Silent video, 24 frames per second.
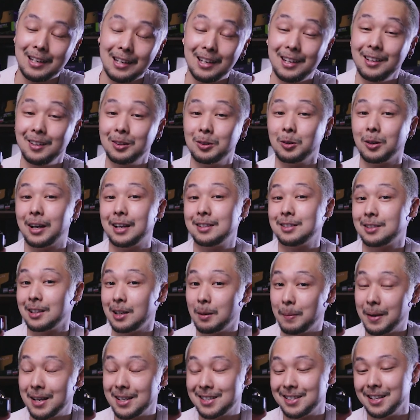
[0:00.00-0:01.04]
E tô gastando
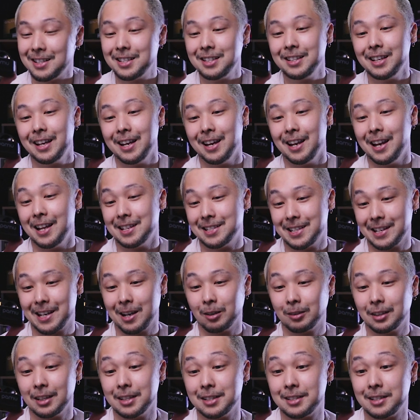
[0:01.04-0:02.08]
bastante dele. Esse aqui é
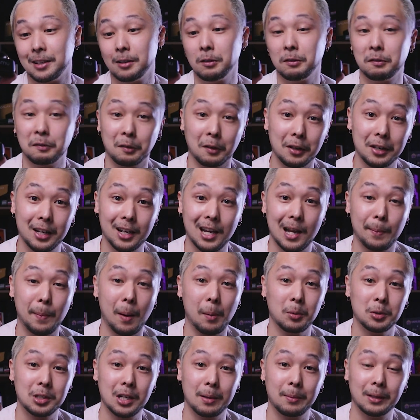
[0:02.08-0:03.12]
o terceiro fone que a
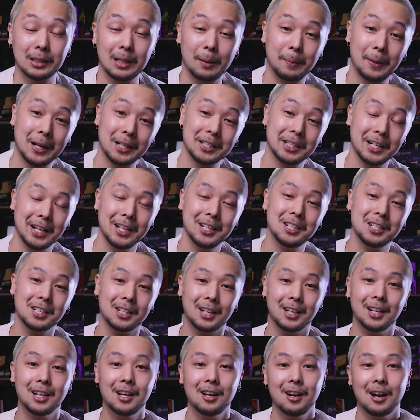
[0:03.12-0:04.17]
Pamu já manda pra gente,
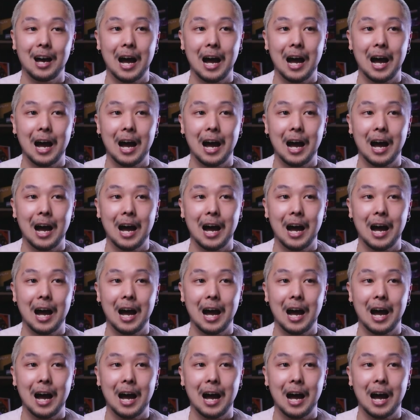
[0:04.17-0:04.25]
né?